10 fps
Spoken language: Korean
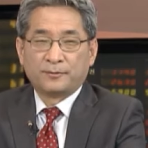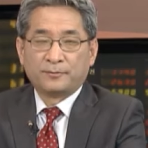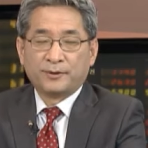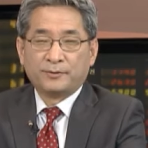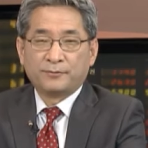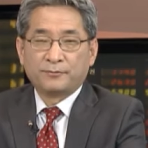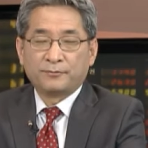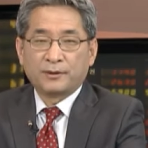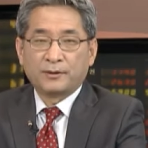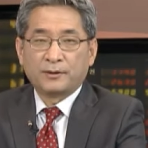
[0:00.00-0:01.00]
미중
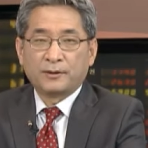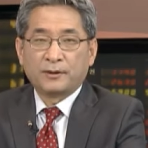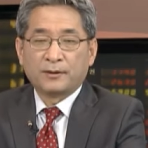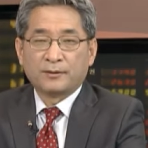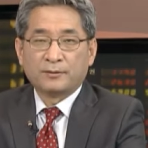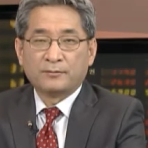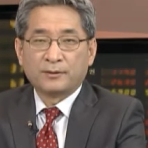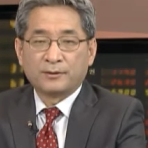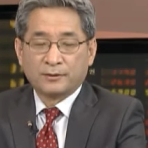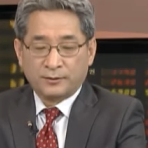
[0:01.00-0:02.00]
관계에서
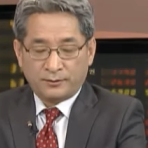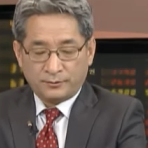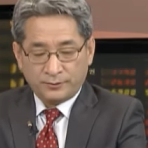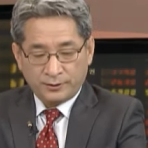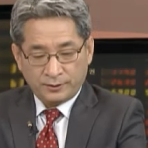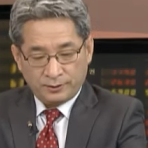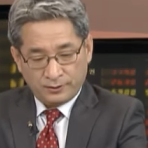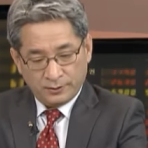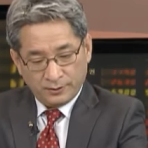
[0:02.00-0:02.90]
우리 지금 우리